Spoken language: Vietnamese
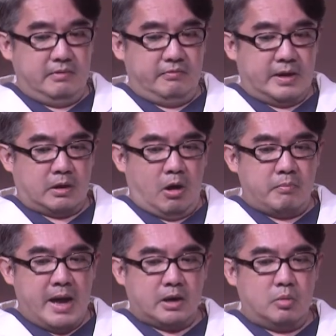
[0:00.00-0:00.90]
và con
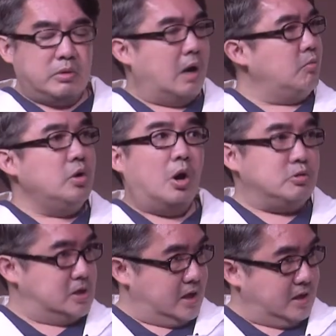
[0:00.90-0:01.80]
bác cũng không muốn hỗ
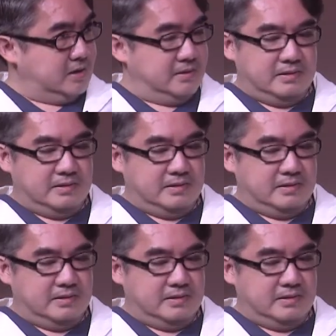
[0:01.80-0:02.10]
trợ